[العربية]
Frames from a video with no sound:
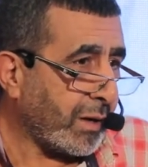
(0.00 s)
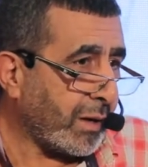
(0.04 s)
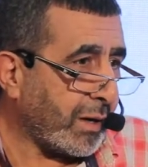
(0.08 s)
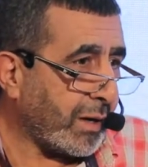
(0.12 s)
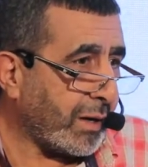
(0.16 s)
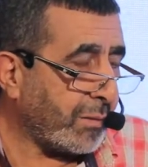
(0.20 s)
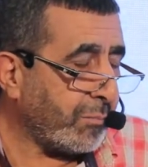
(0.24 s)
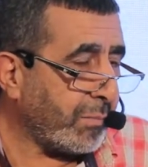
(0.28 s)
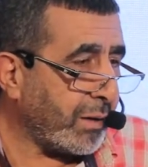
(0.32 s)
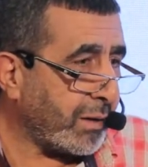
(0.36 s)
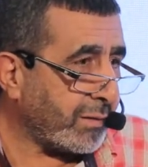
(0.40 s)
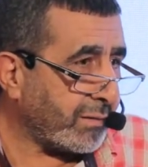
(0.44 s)

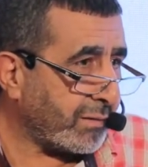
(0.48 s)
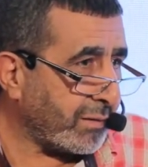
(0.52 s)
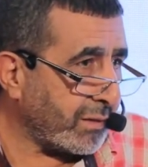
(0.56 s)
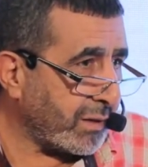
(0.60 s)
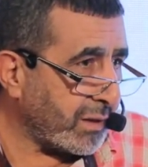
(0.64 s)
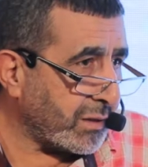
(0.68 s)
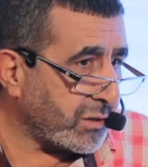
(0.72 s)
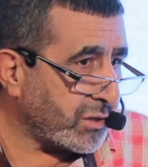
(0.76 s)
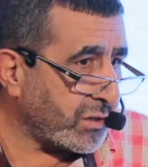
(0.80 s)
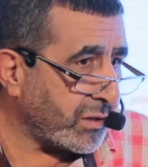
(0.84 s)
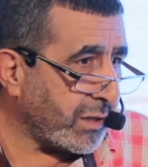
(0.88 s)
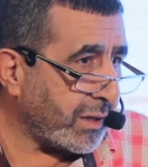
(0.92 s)
اهم هذه
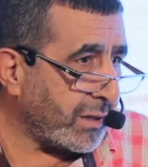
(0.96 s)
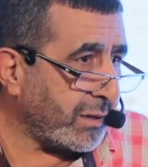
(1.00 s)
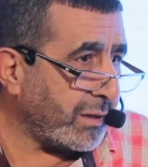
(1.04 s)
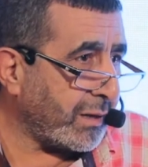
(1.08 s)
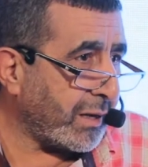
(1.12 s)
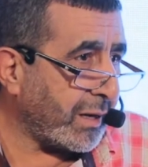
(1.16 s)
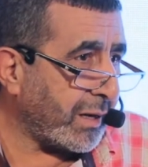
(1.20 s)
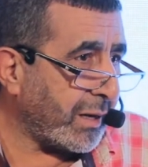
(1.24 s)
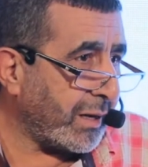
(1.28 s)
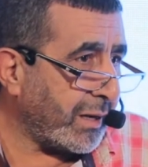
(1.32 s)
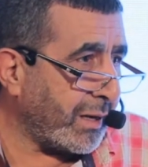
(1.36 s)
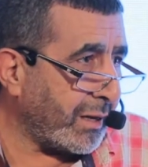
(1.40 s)
الاشياء
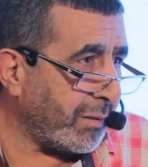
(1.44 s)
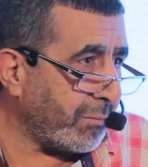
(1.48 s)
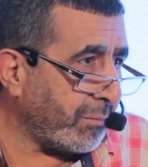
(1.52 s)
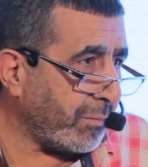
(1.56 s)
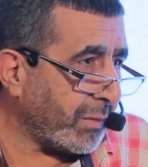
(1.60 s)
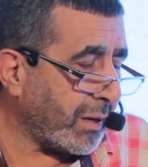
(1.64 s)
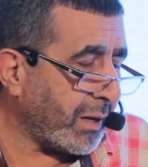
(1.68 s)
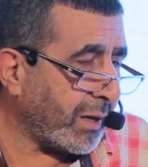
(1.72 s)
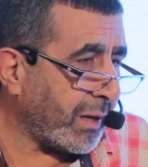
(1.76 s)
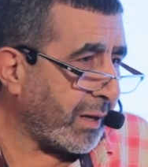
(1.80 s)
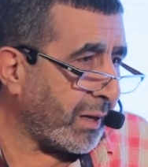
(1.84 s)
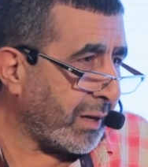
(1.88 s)
هي الالام
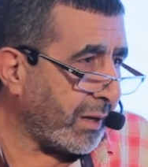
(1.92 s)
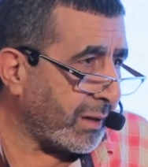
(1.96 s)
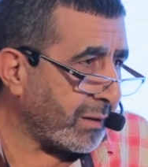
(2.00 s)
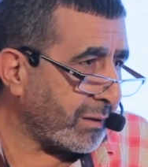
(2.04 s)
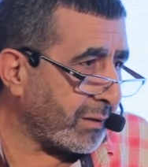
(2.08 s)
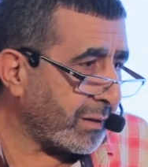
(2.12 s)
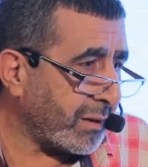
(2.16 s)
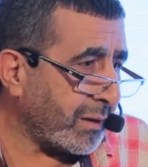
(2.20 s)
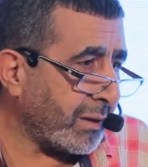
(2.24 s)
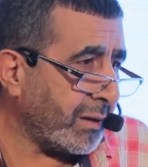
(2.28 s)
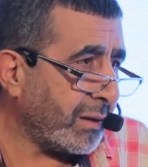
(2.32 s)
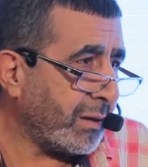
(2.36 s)

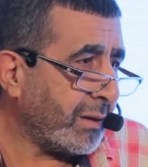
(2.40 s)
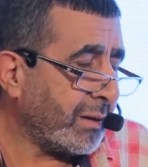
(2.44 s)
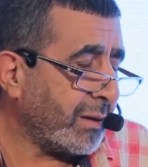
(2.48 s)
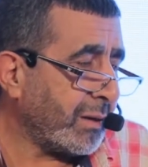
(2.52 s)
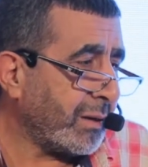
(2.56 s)
الحاده